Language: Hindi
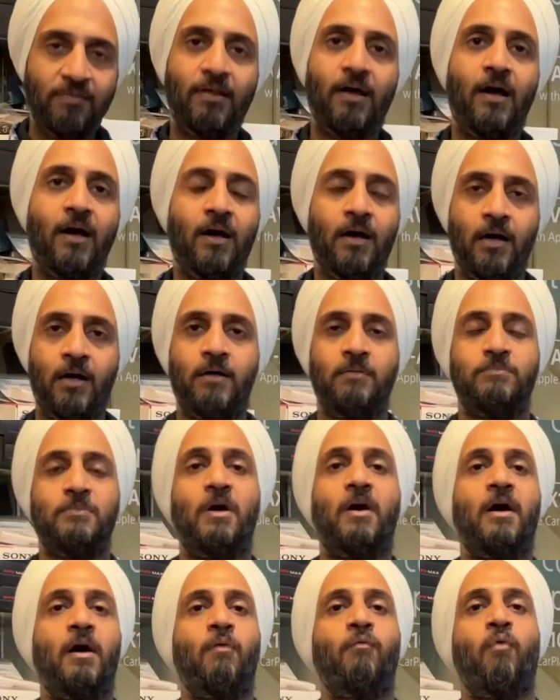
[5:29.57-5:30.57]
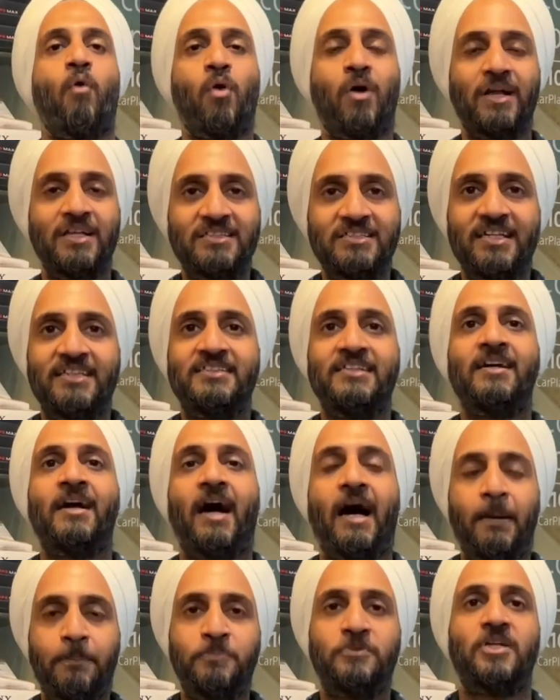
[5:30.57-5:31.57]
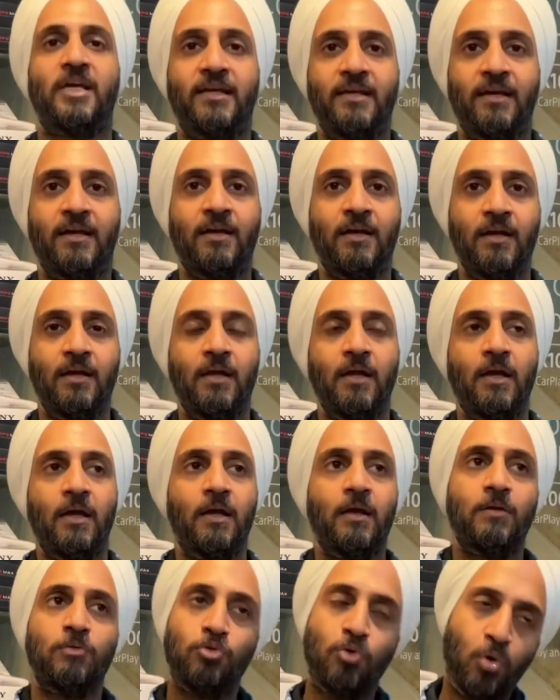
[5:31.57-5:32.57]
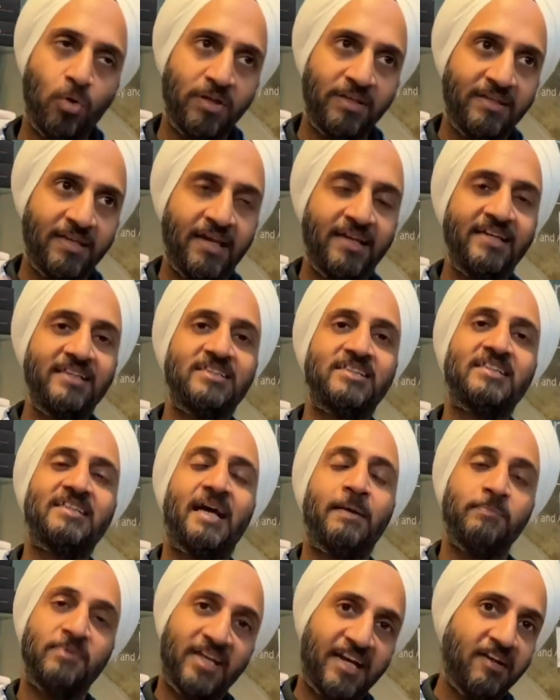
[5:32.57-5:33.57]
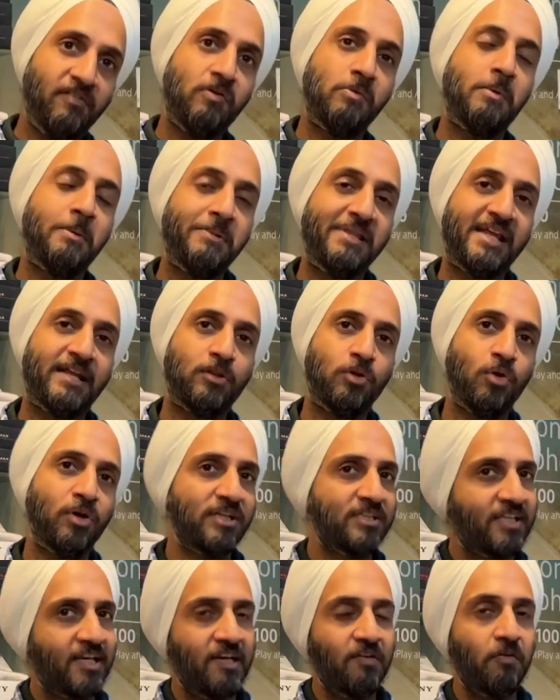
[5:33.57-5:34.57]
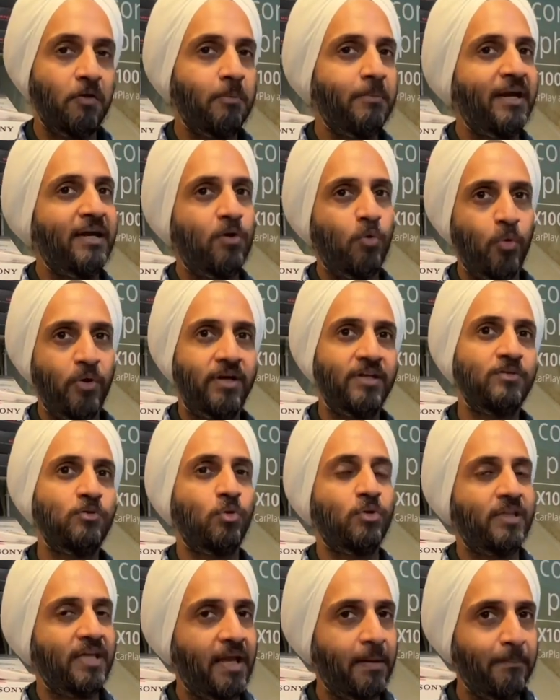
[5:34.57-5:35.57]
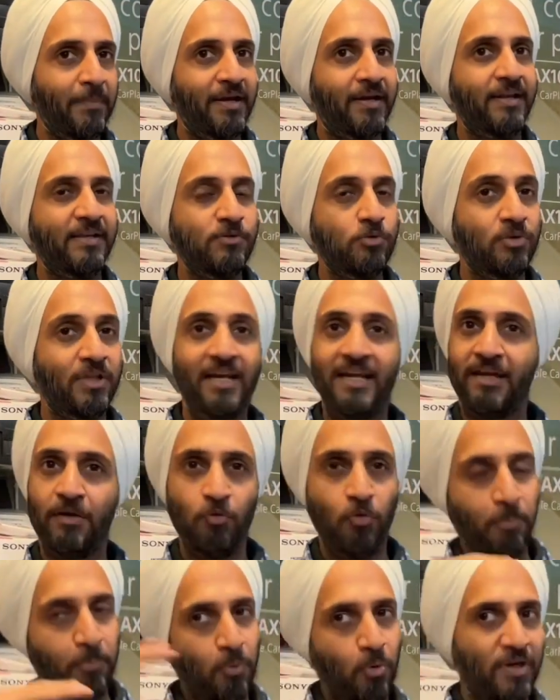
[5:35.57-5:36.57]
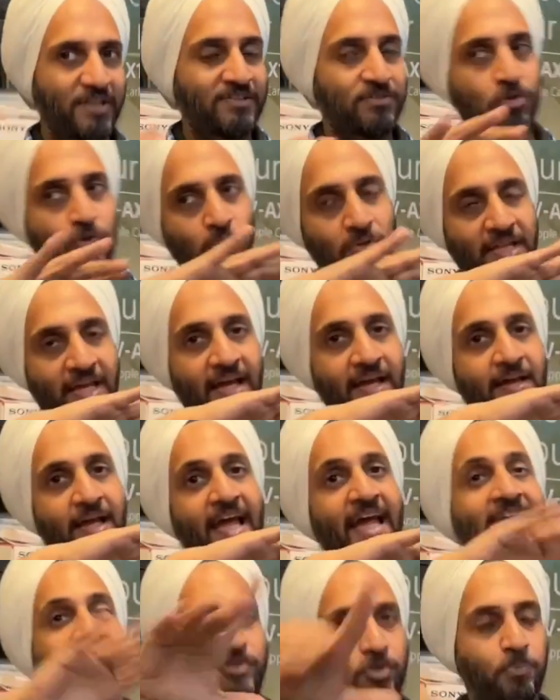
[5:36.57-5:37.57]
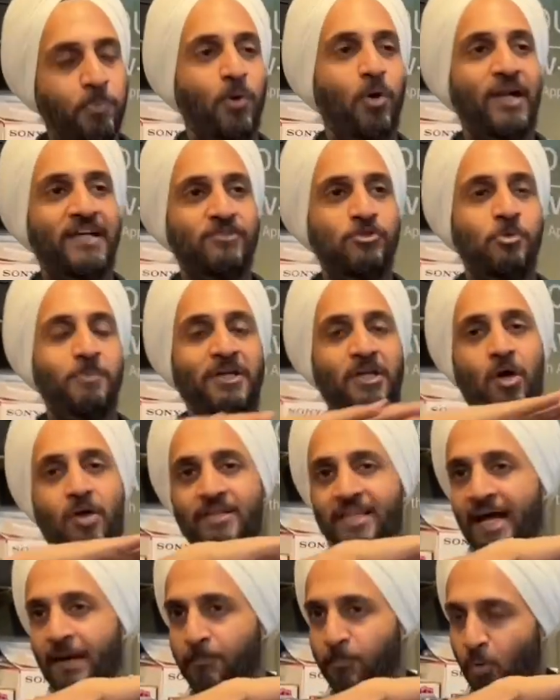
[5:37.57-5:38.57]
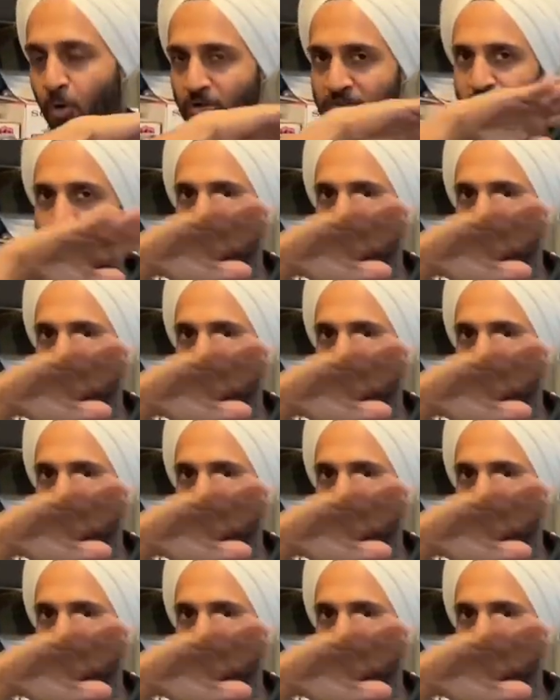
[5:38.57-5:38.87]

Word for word: सा वोकल स्टेजिंग अप चाहिए ठीक है तो यही चीज आप थ्री वे में भी देखते हो कि थ्री वे में ट्विटर्स होते हैं मिड रेंज होते हैं लेकिन वो प्योर एस प्योर एस प्योर एस क्या होता है आप बहुत